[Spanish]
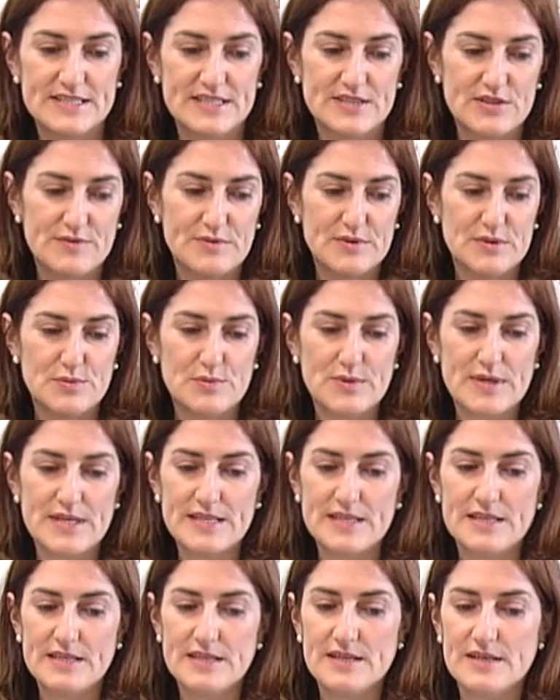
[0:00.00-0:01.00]
siendo
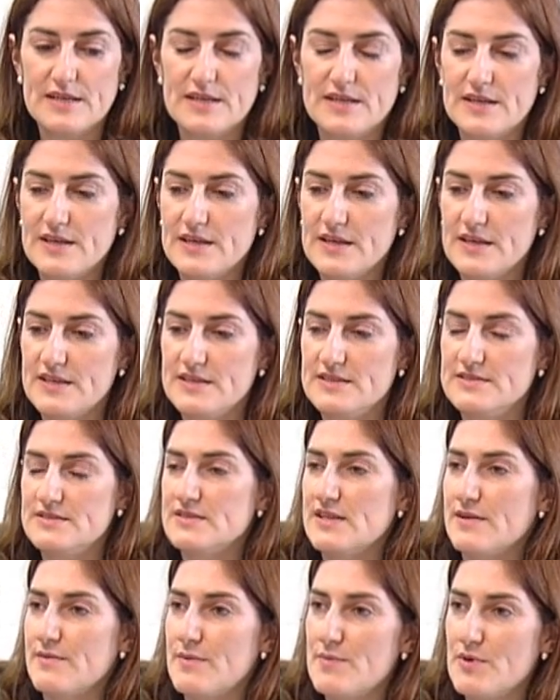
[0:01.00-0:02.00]
habitual,
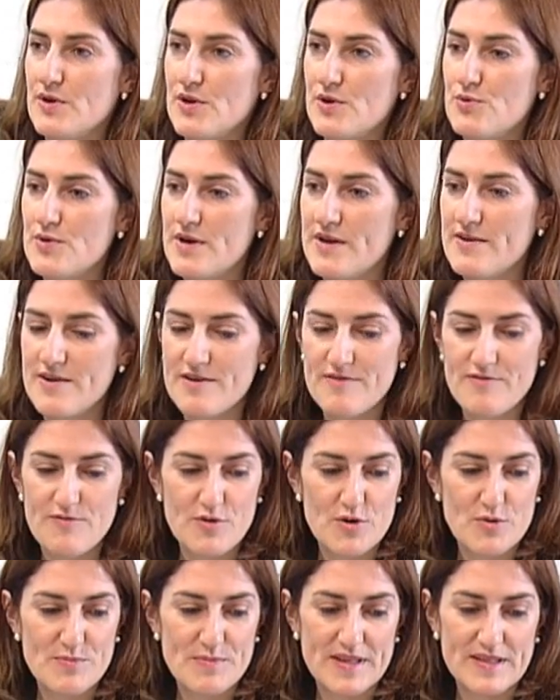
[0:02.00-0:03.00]
sabemos que es una
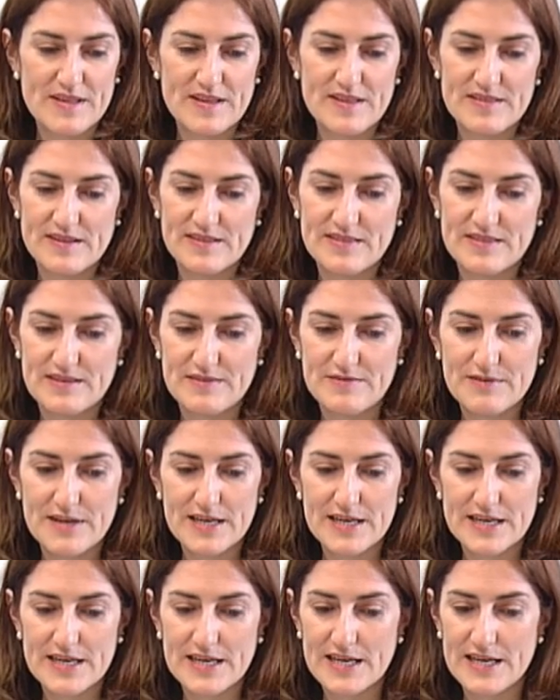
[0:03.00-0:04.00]
forma de
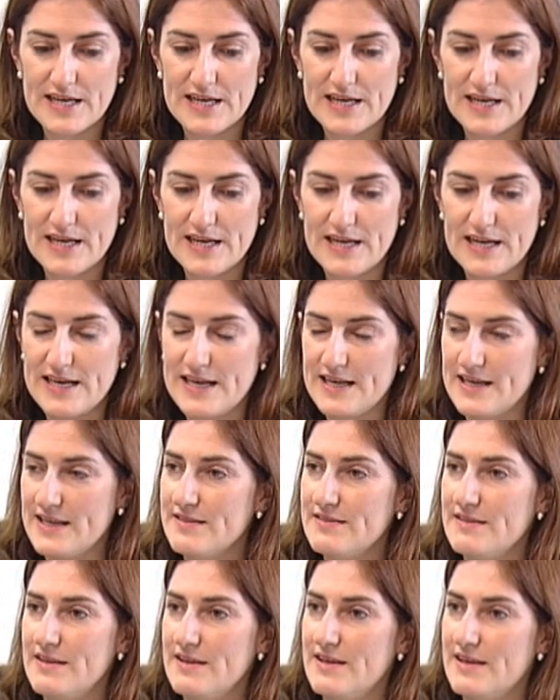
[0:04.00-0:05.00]
incentivar a, la
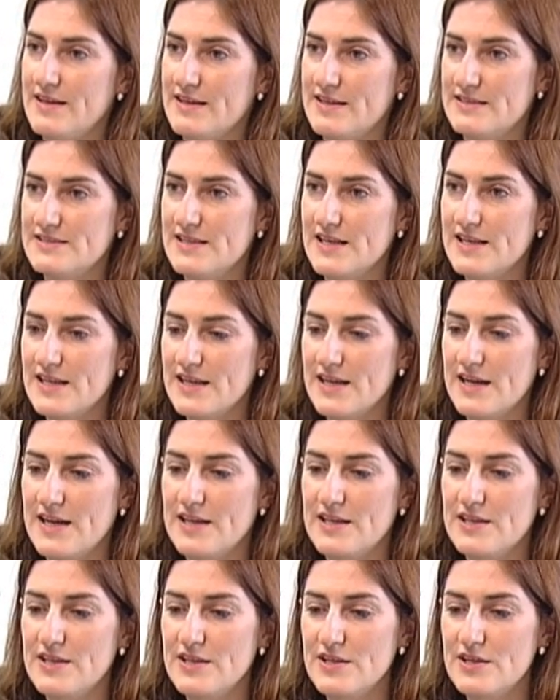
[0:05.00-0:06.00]
gente a que
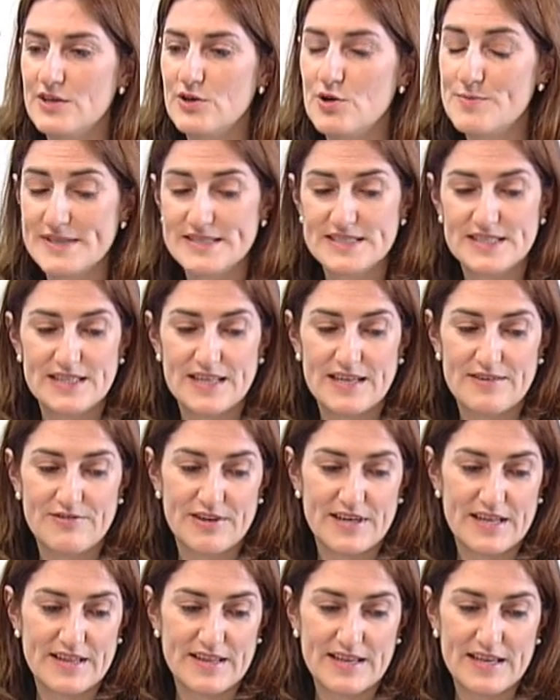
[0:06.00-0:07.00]
salga y coma ese día
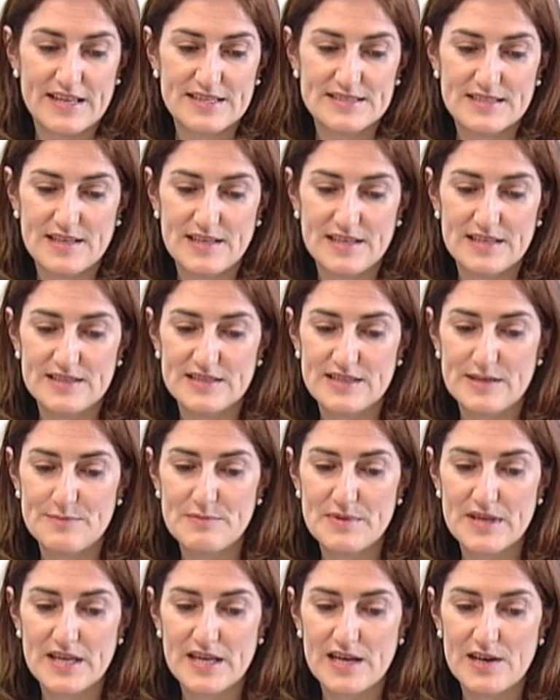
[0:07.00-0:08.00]
fuera de casa y
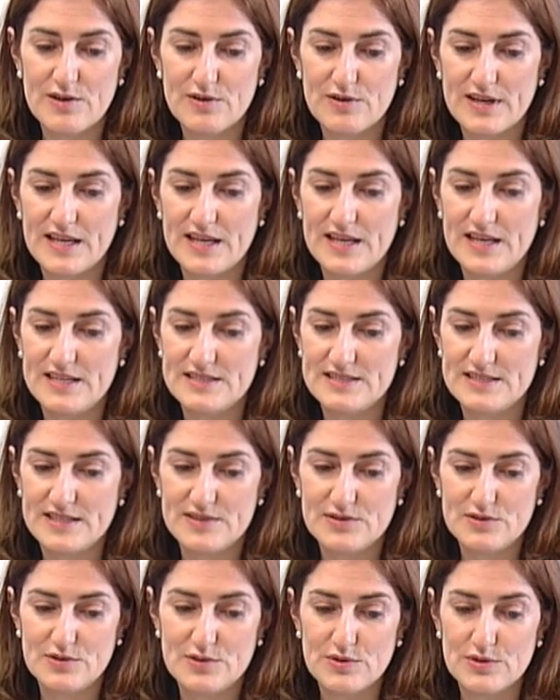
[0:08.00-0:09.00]
también a lo que es el
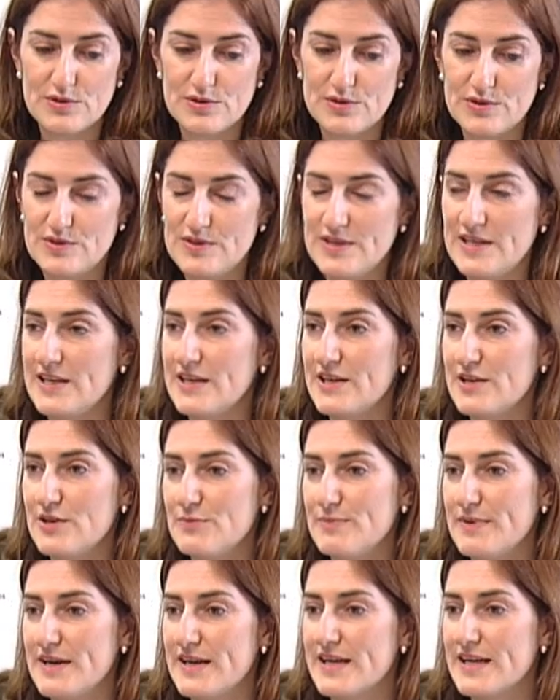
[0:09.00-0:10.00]
sector
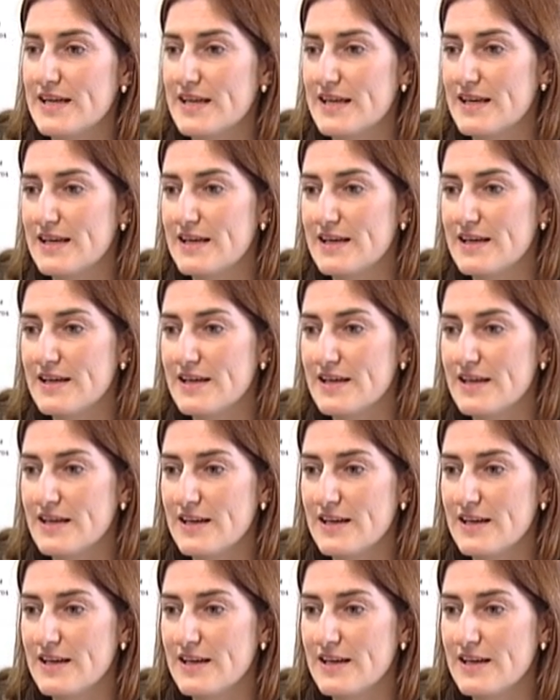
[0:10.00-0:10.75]
hostelero para que,